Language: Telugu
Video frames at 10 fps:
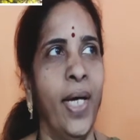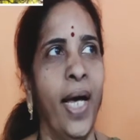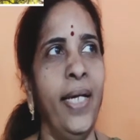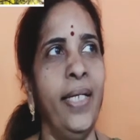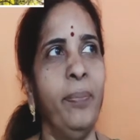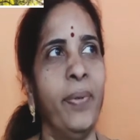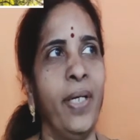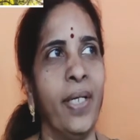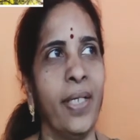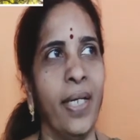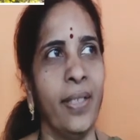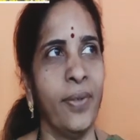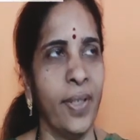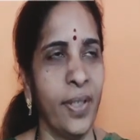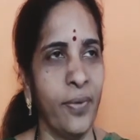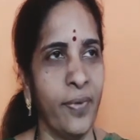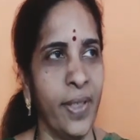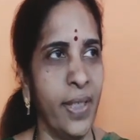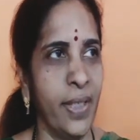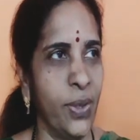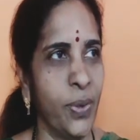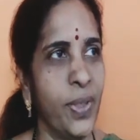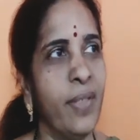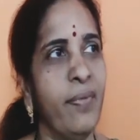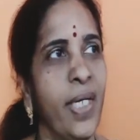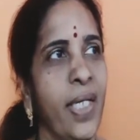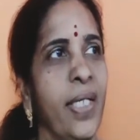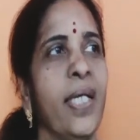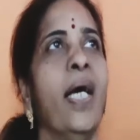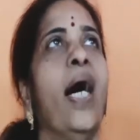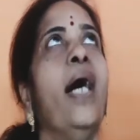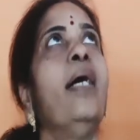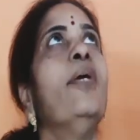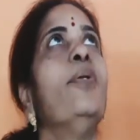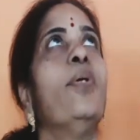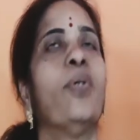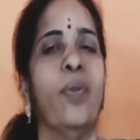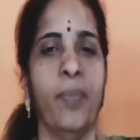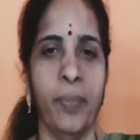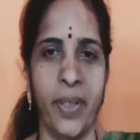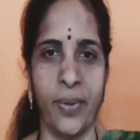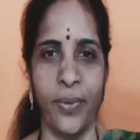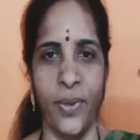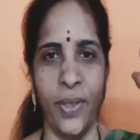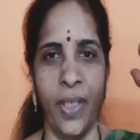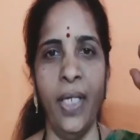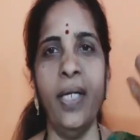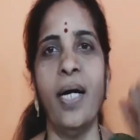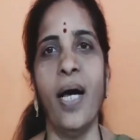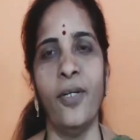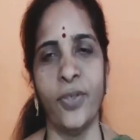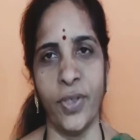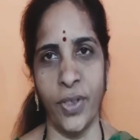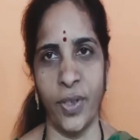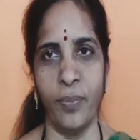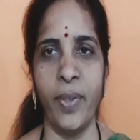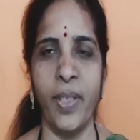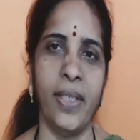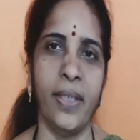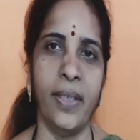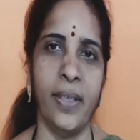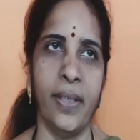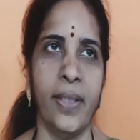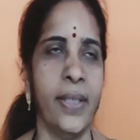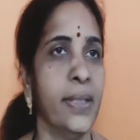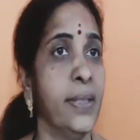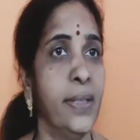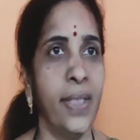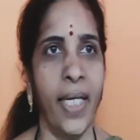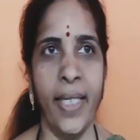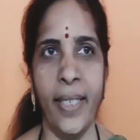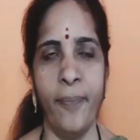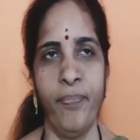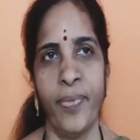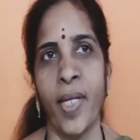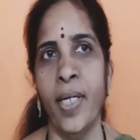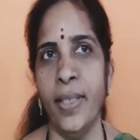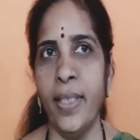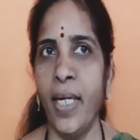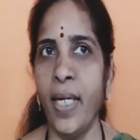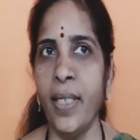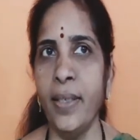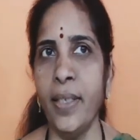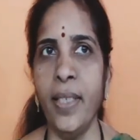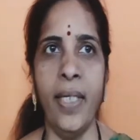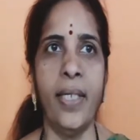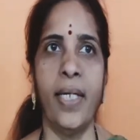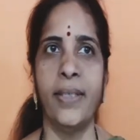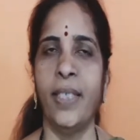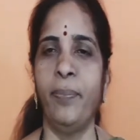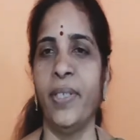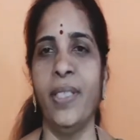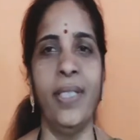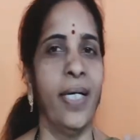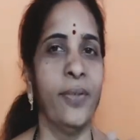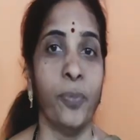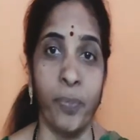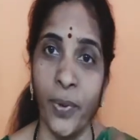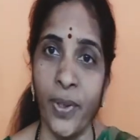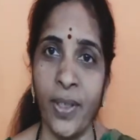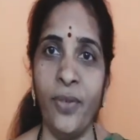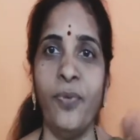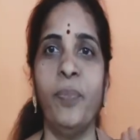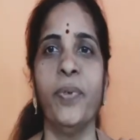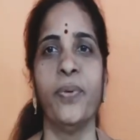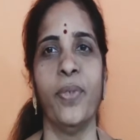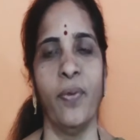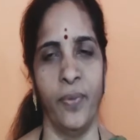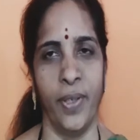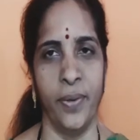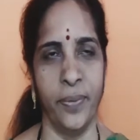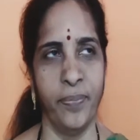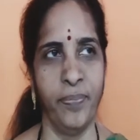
అరటి పళ్ళ గెల ఉన్నటువంటి చోటుకి వెళ్ళి అక్కడున్న కొమ్మ మీద కూర్చుని ఆలోచించడం మొదలెట్టింది సరే ఎలా అయితేనే కాసేపటికి నాకు ఇప్పుడున్నంత ఓపిక కూడా ఉండదు